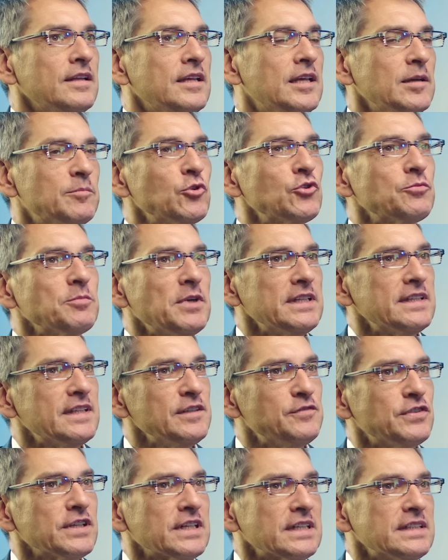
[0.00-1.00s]
Hier muss man
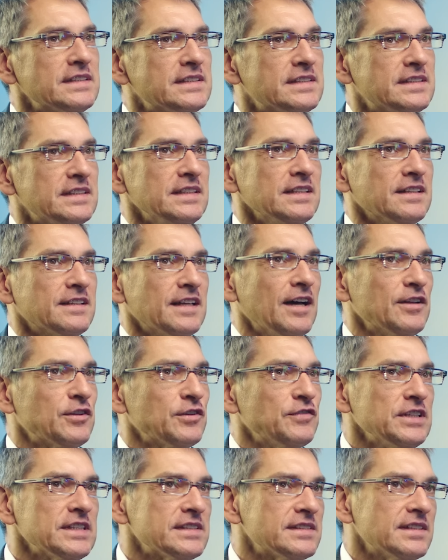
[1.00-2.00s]
differenzieren.
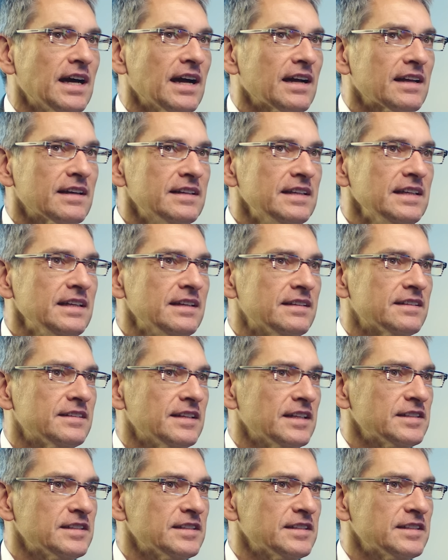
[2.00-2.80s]
Also wir sagen nicht,